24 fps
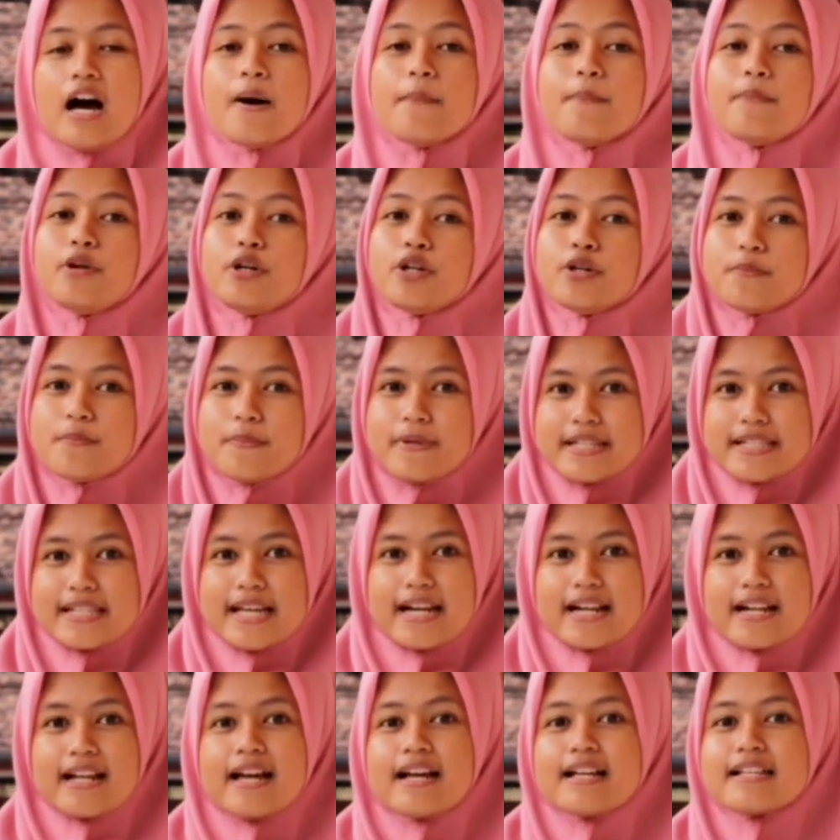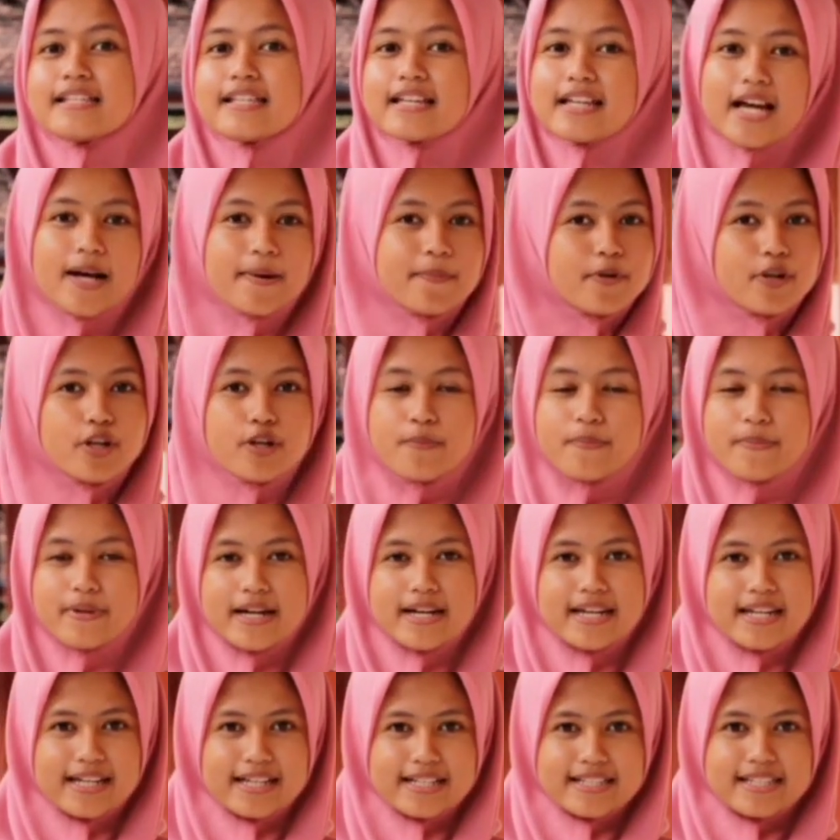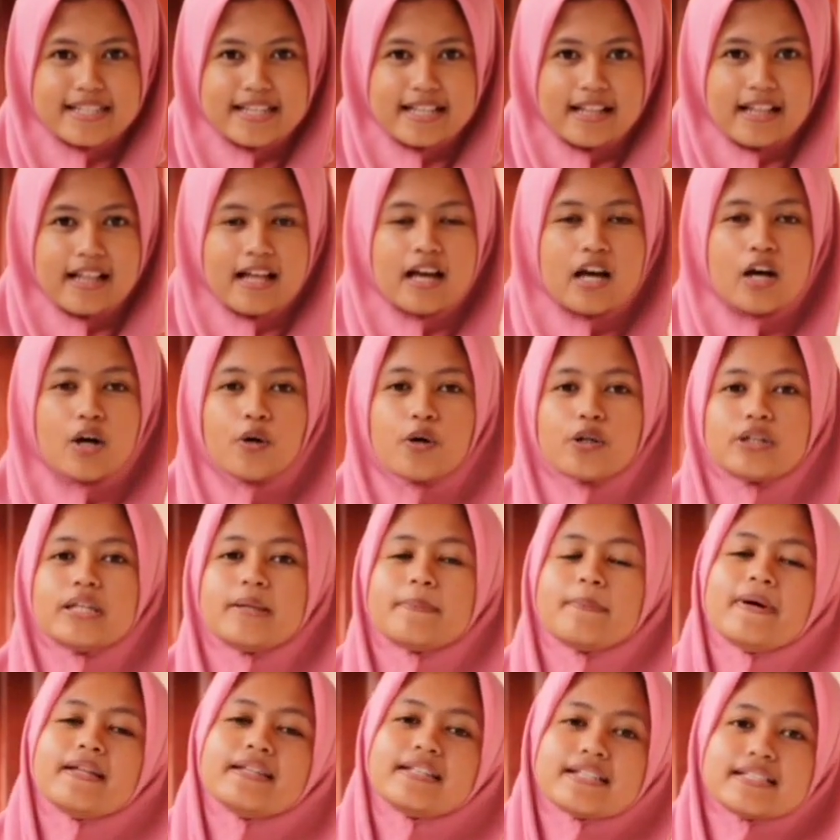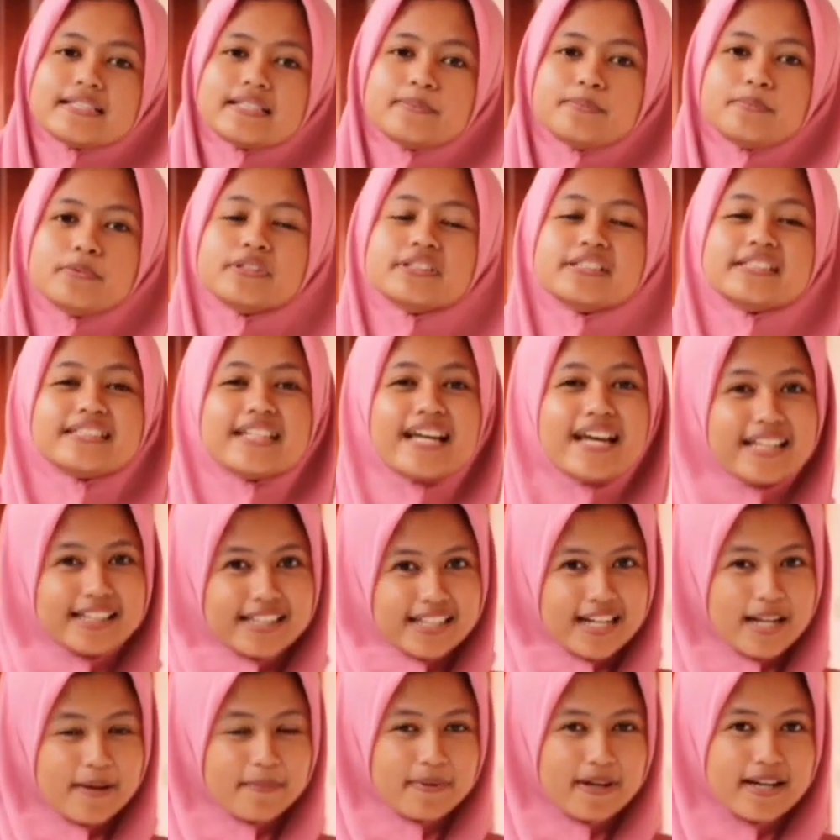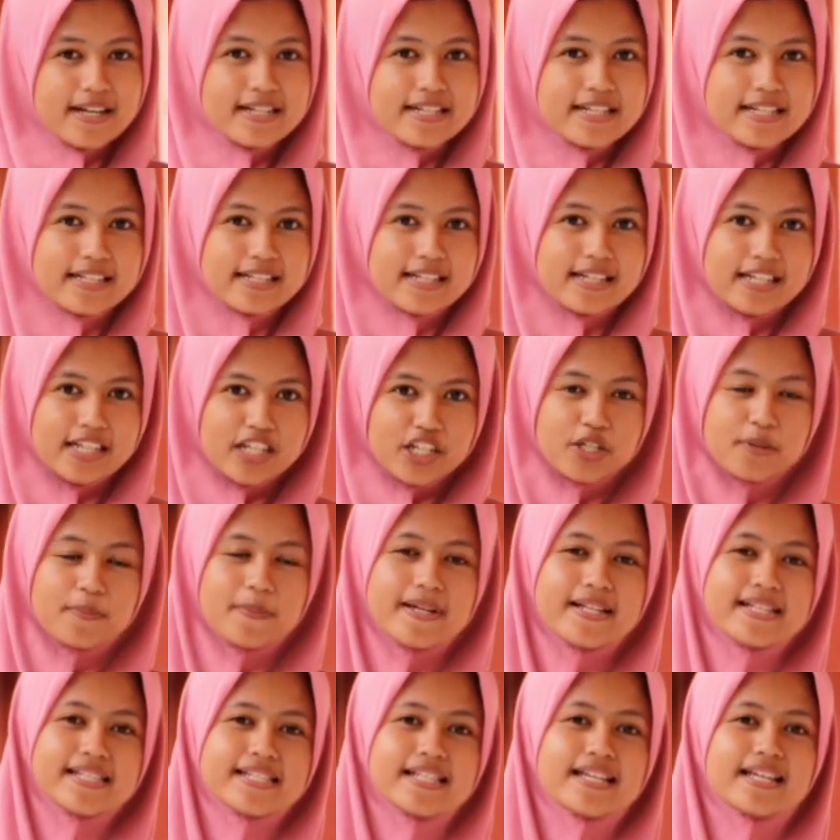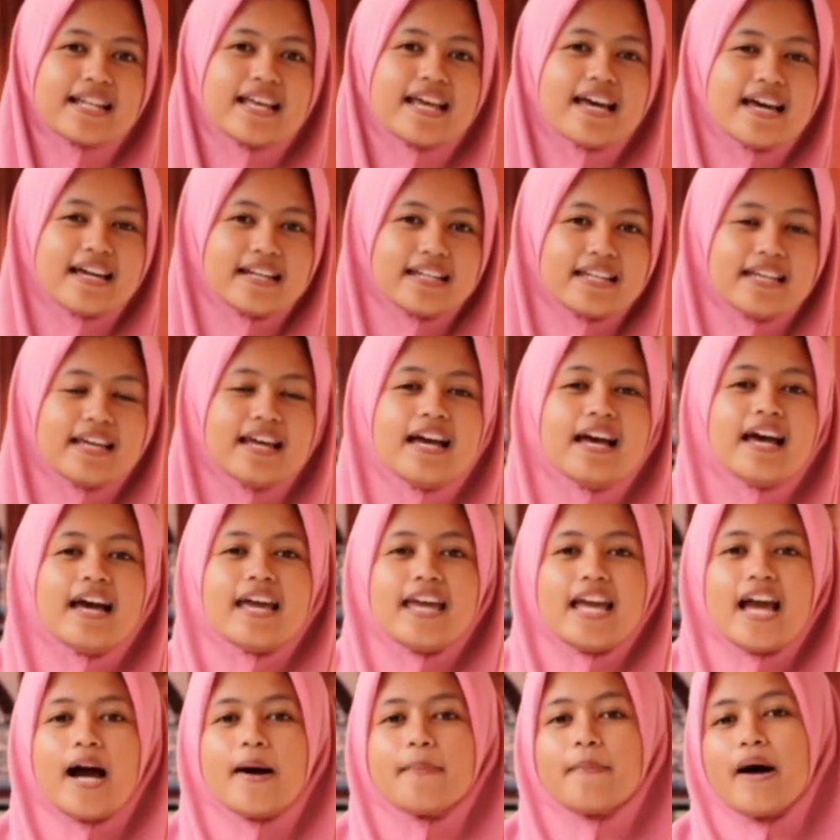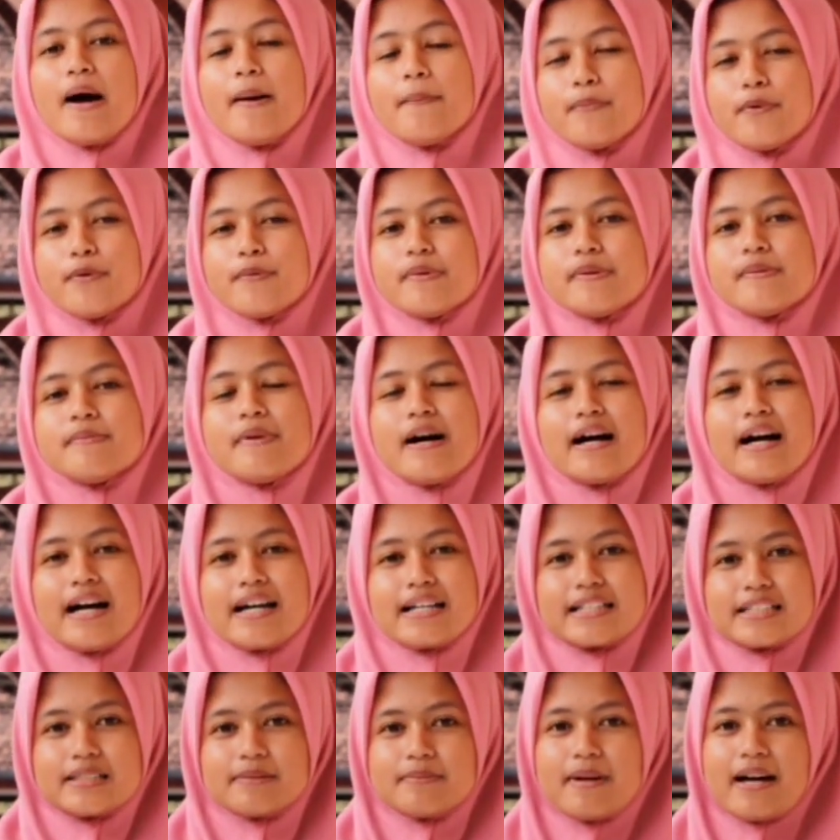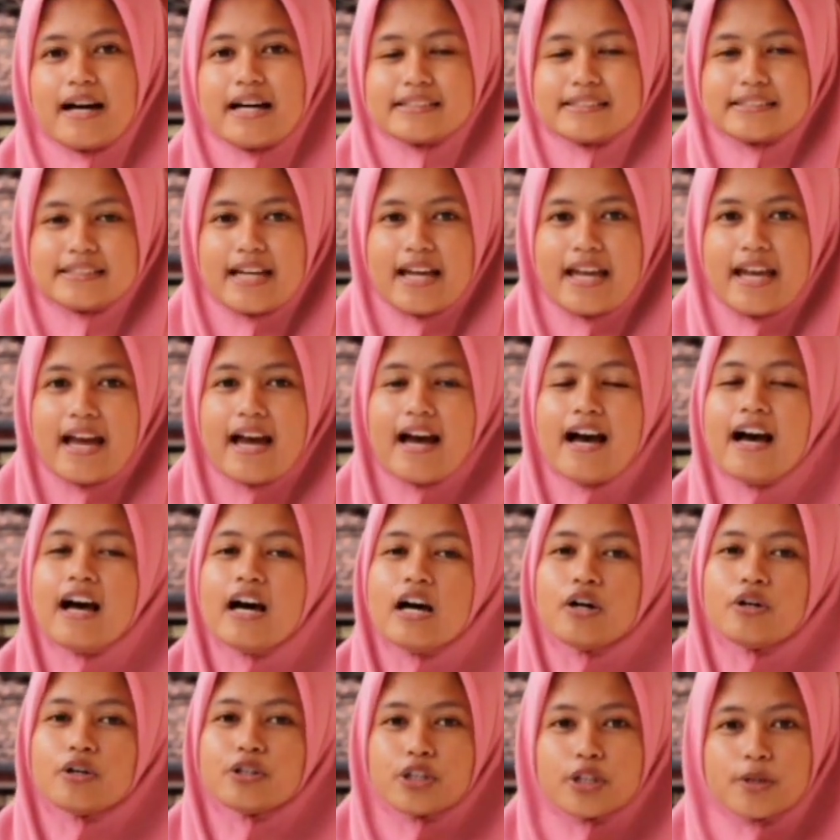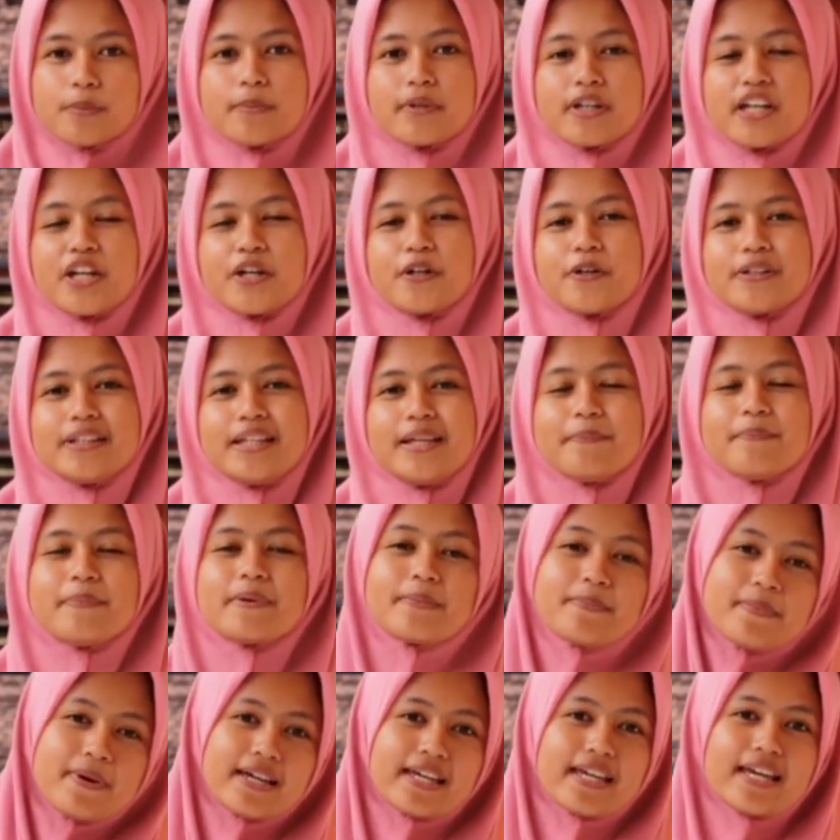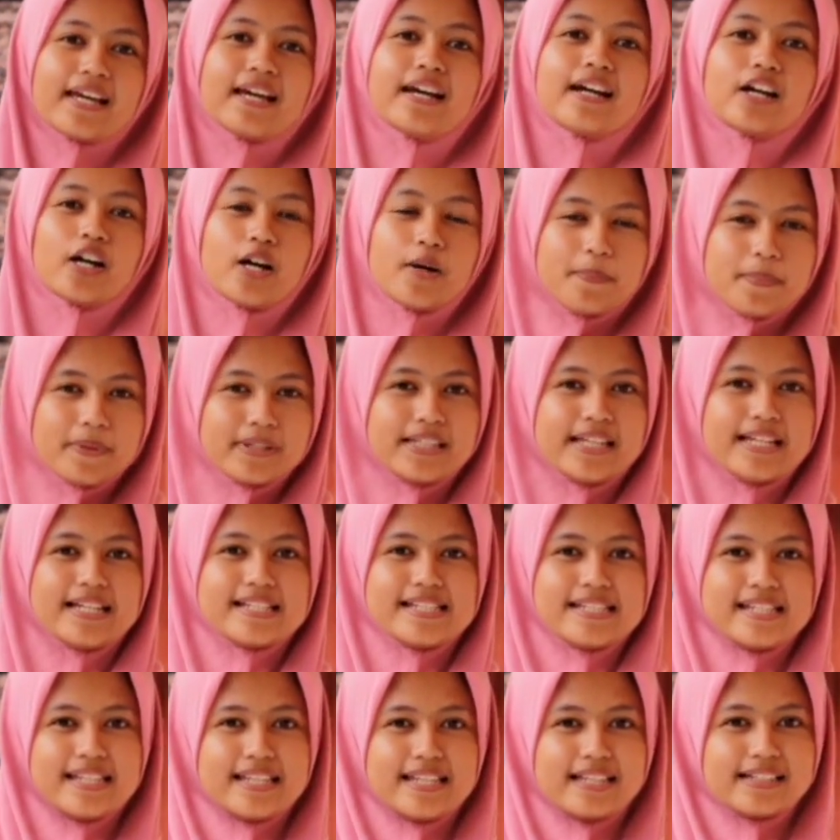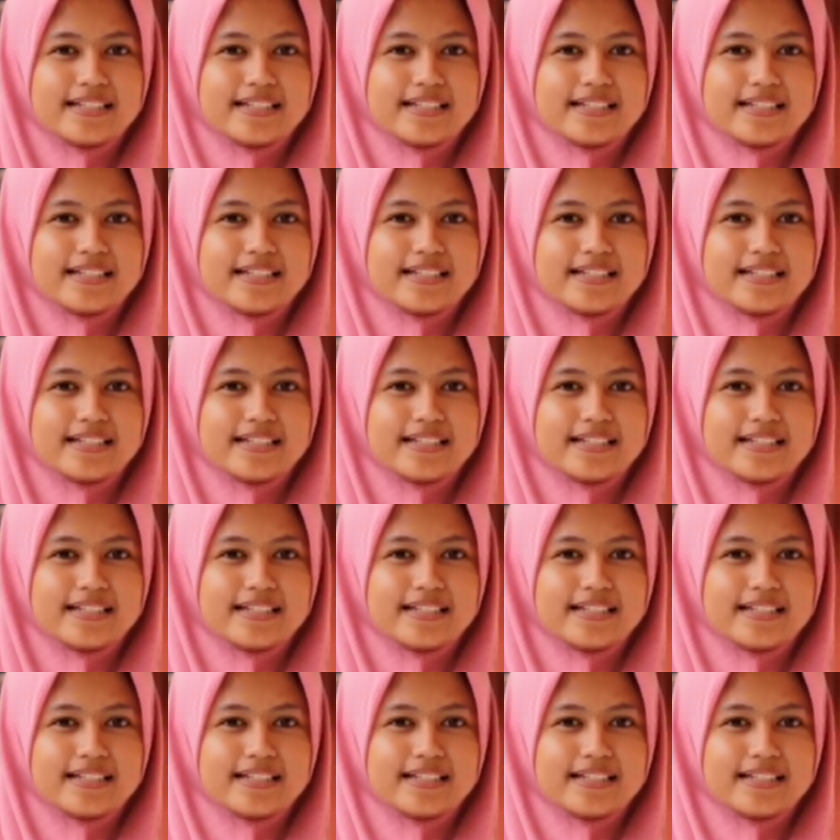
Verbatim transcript: belum besar jika belum berani kecil. Kutipan tersebut saya terapkan di kehidupan sehari-hari yang mampu membakar semangat saya untuk mengikuti berbagai kompetensi.